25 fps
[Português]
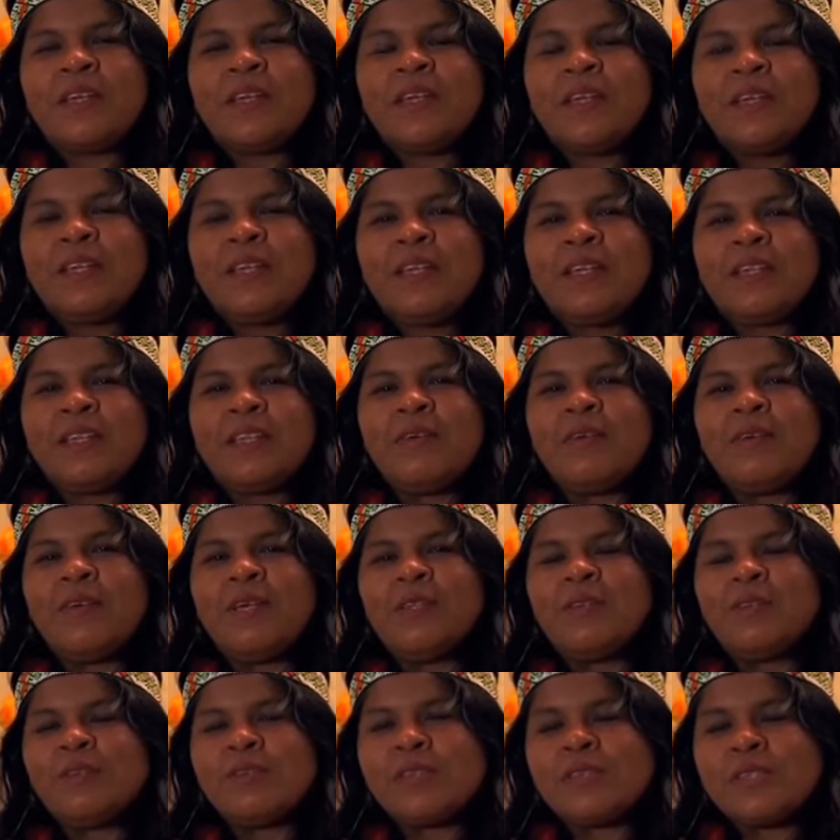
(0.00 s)
Né? Então,
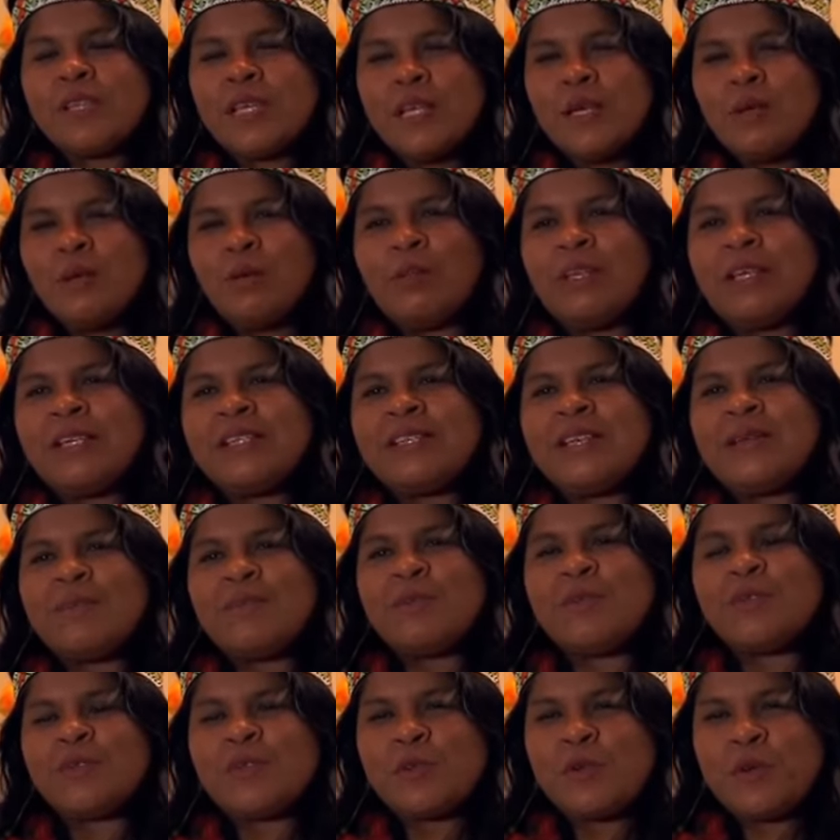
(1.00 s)
redução das
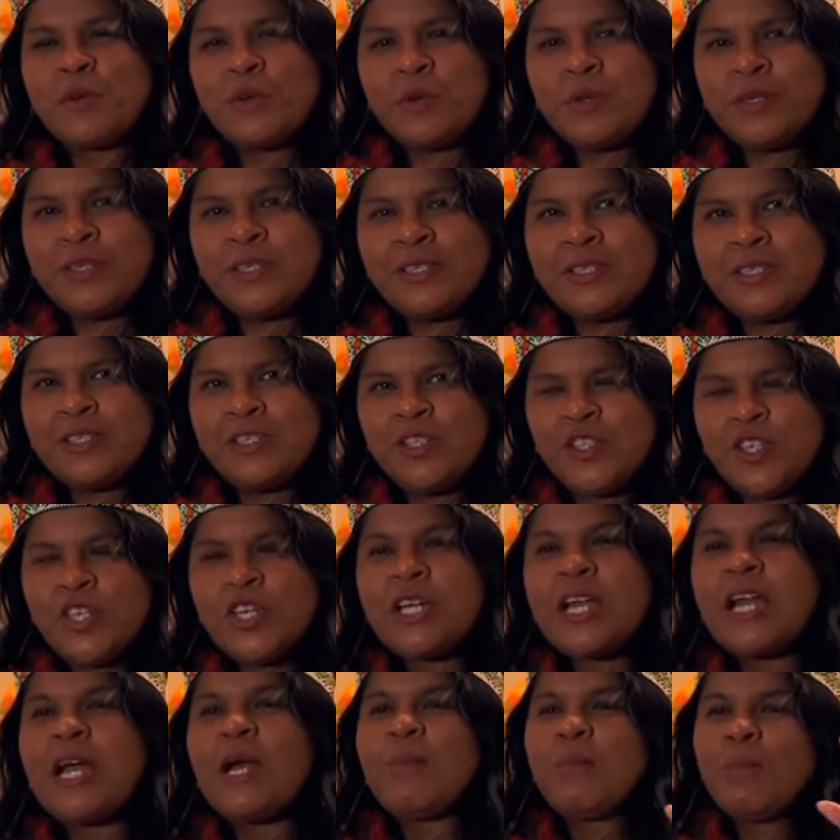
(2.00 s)
emissões de
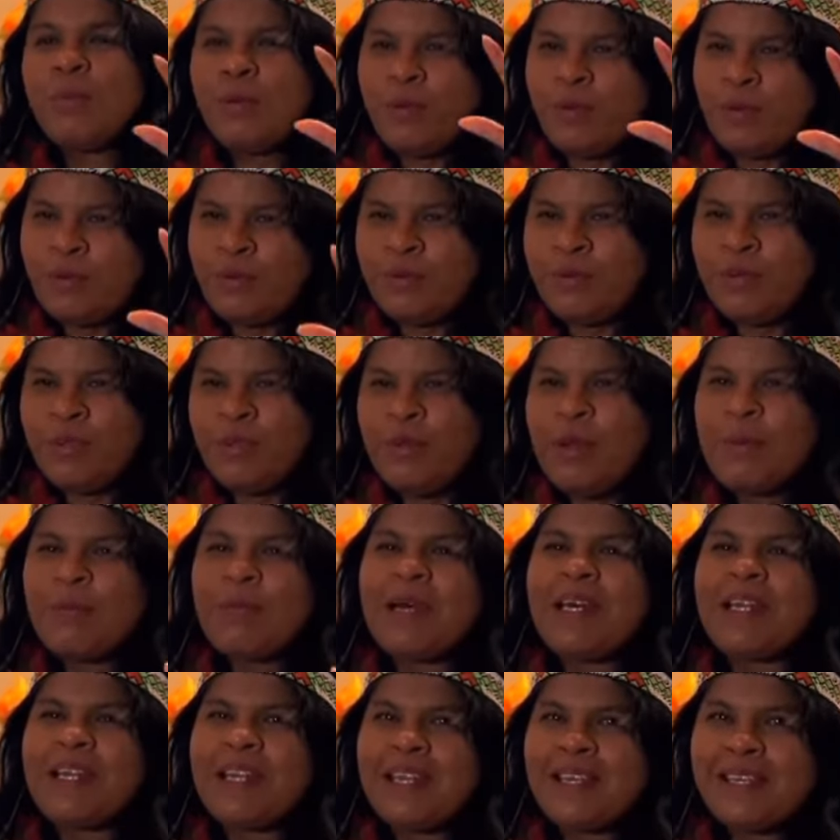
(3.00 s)
carbono, não
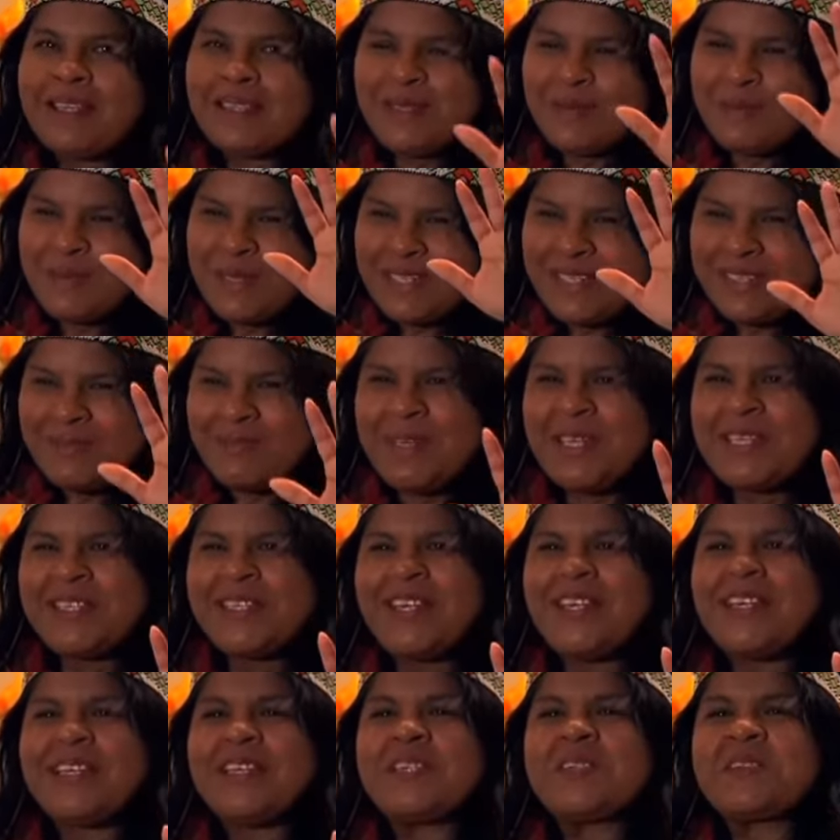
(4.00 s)
aparece, mas, mas
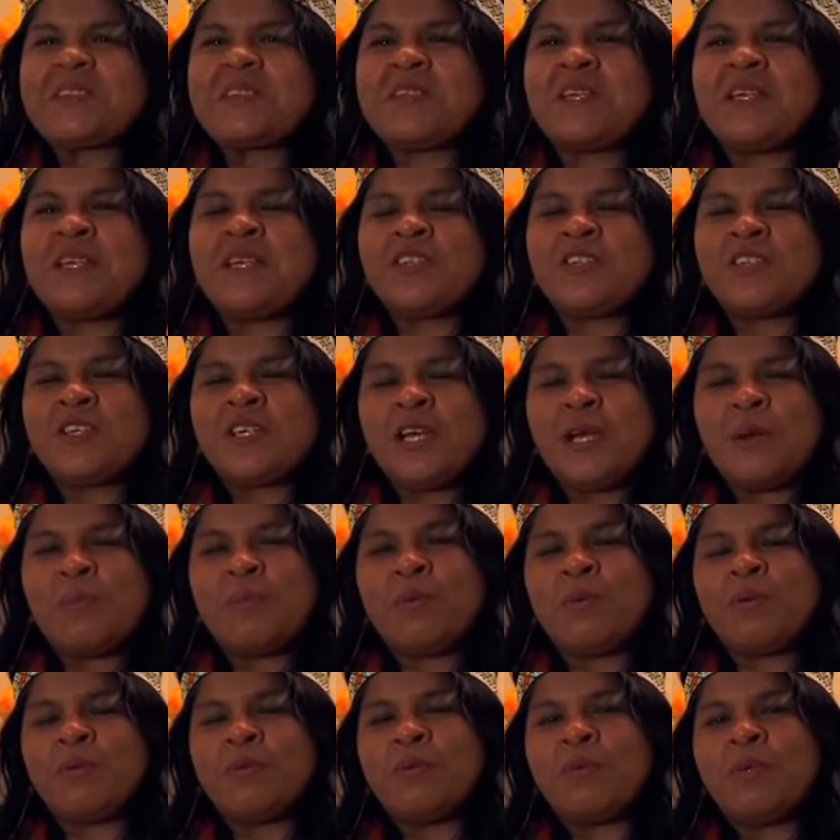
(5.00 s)
é isso, né? De
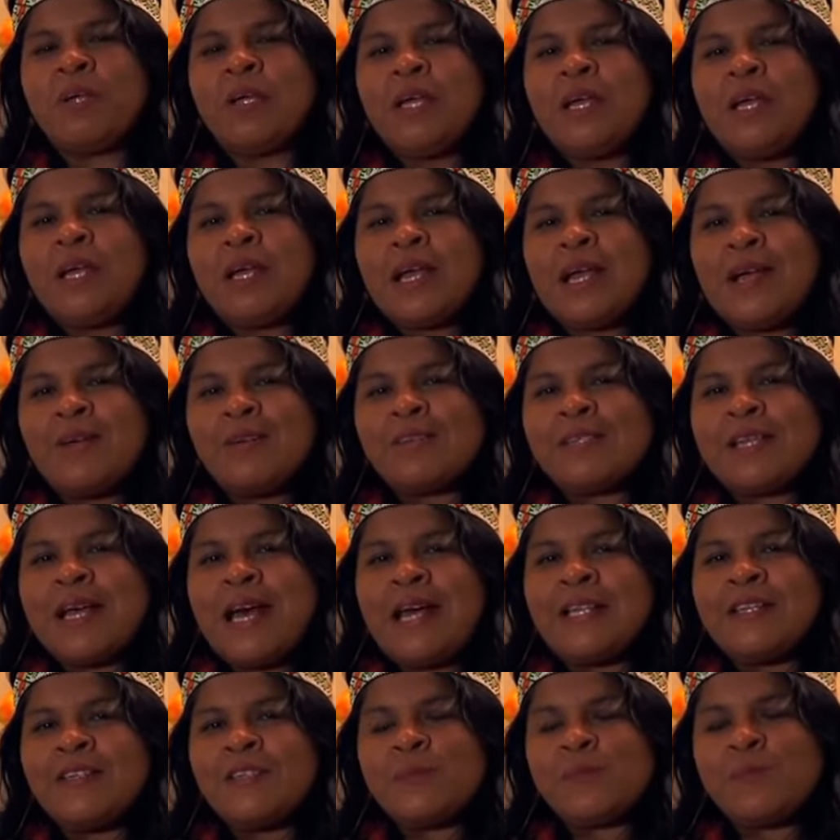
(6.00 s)
carbono
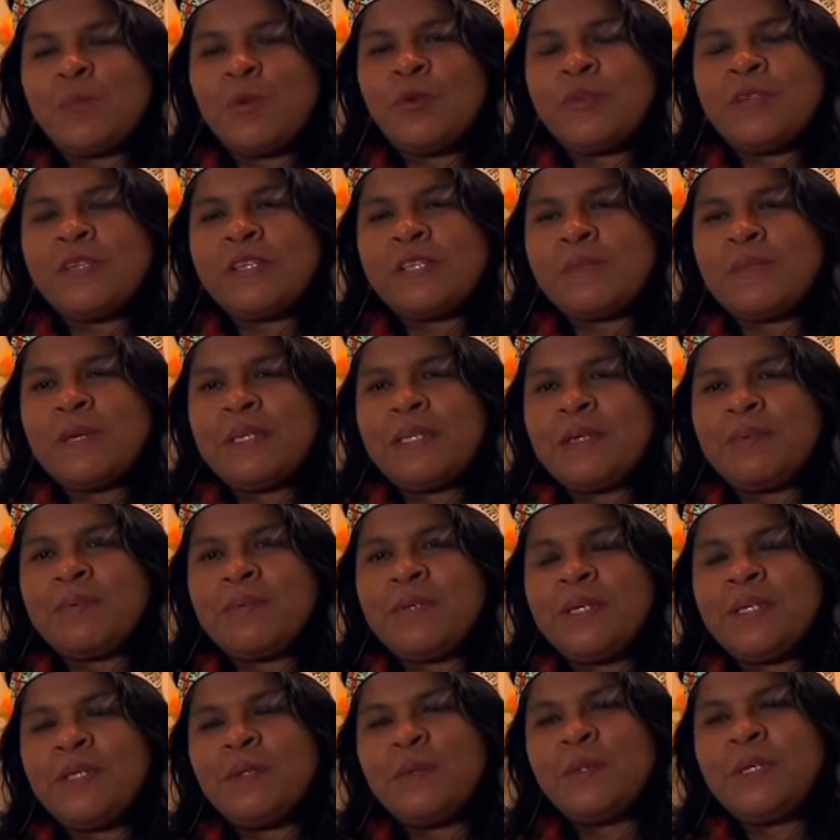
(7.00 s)
causadas por
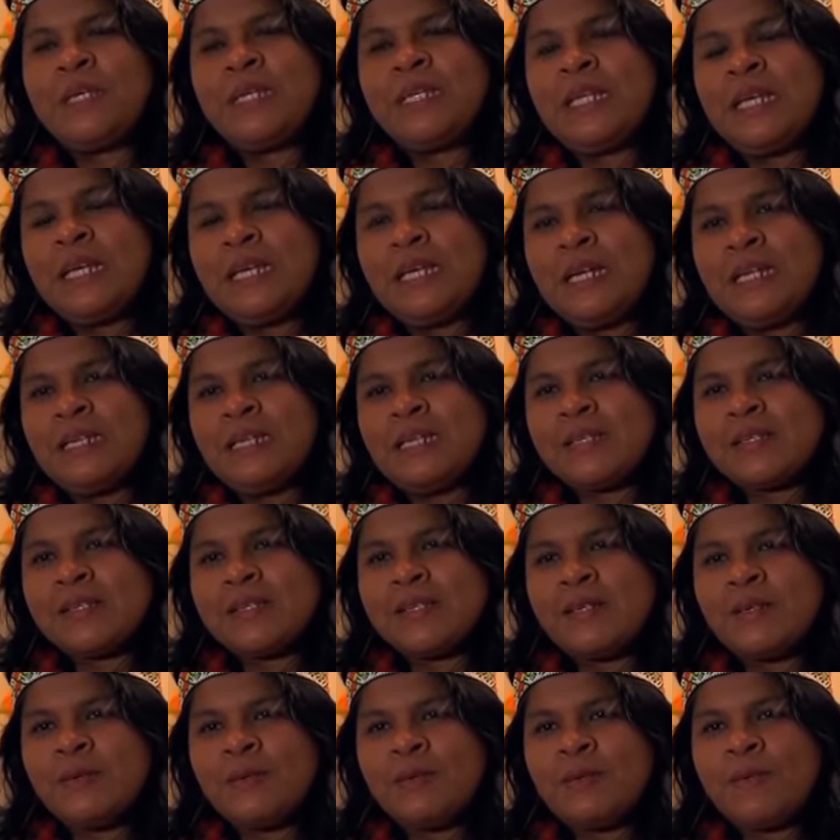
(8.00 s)
desmatamento e
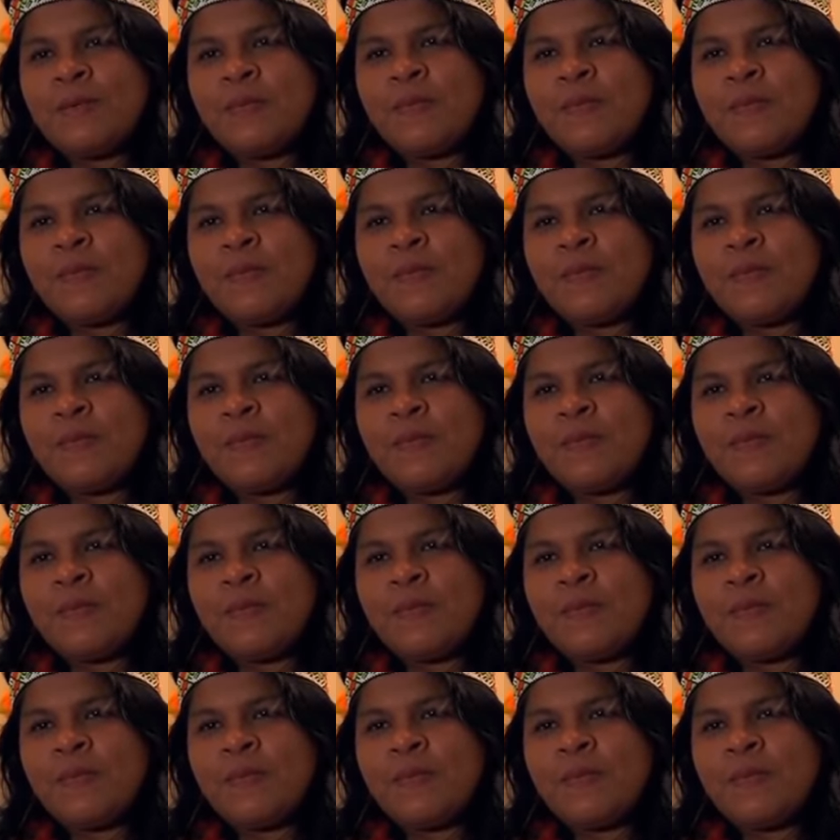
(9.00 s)
degradação